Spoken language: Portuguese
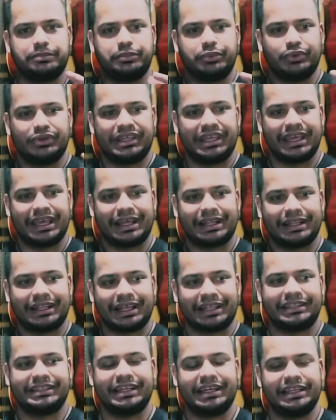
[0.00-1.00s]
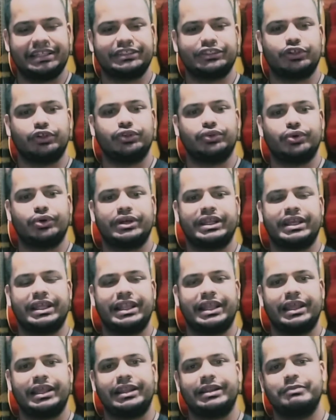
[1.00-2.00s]
porque a, a trilha
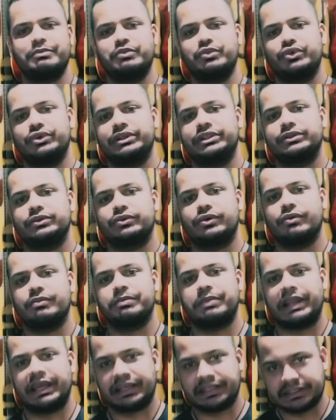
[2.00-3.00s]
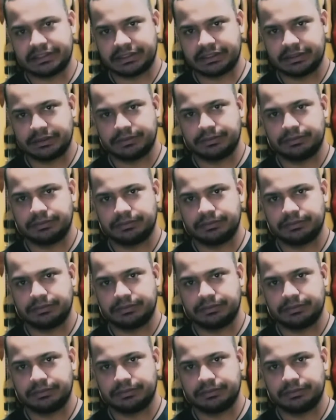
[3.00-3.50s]
sonora ela é muito complexa.